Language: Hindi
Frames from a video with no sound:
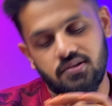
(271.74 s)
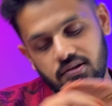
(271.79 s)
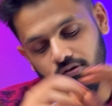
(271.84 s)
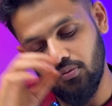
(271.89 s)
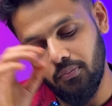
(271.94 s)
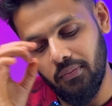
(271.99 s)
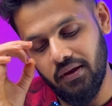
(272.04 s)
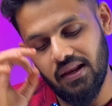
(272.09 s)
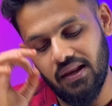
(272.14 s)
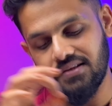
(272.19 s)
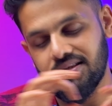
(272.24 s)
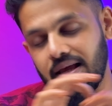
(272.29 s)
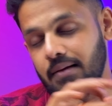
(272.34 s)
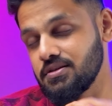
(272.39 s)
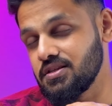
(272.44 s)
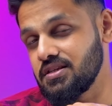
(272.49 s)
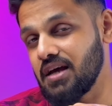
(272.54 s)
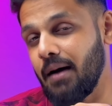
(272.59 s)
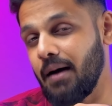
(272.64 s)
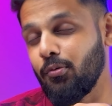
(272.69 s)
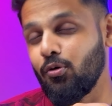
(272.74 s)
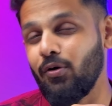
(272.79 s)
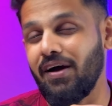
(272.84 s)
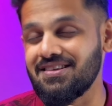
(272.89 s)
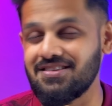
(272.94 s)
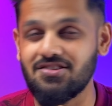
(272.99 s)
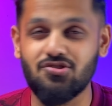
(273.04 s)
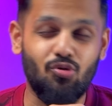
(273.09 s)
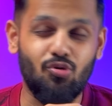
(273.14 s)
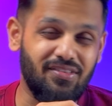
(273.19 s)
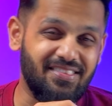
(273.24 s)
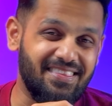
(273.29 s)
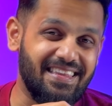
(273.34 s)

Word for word: से तो मेरे हिसाब से आपको ऐसी कोई